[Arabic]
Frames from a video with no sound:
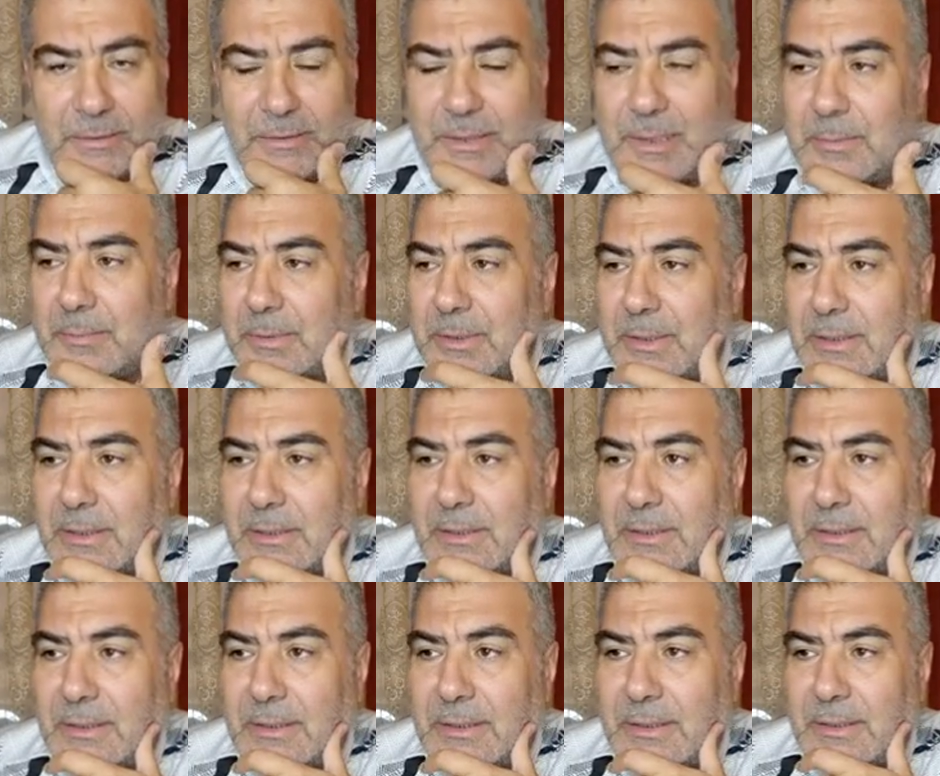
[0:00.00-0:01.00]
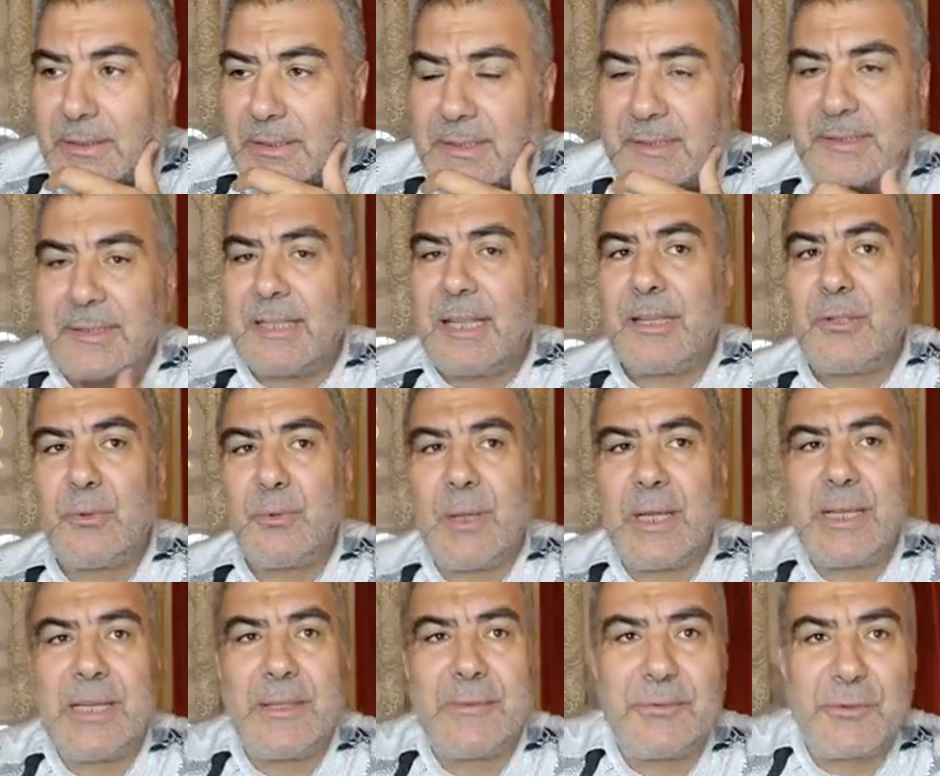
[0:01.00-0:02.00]
طيب إنسان
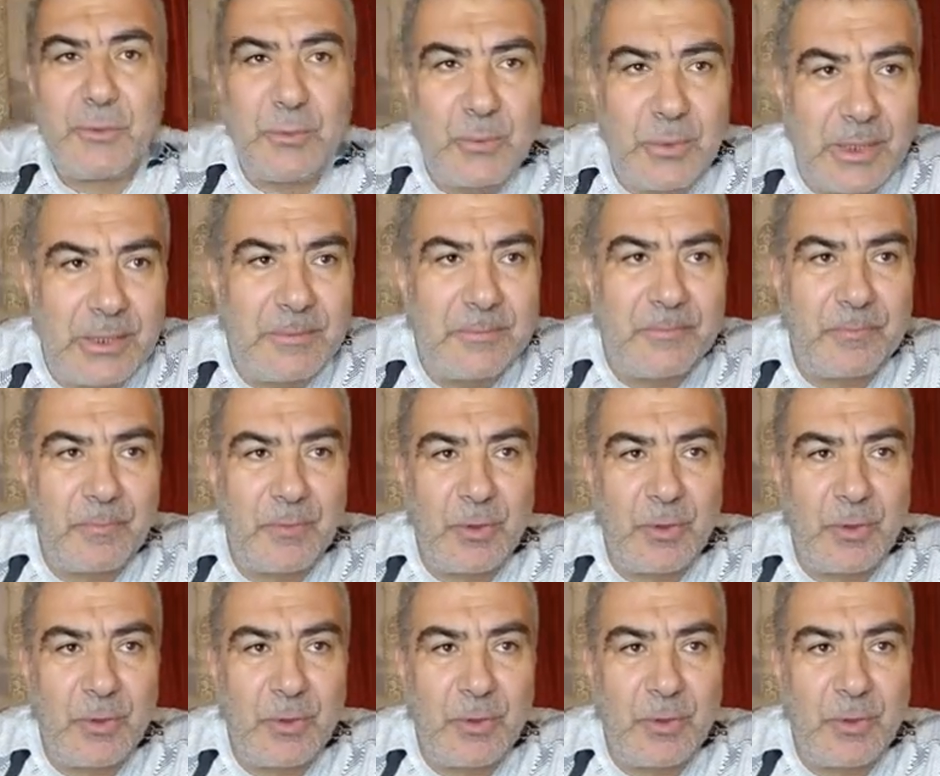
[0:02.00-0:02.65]
يؤلف صورة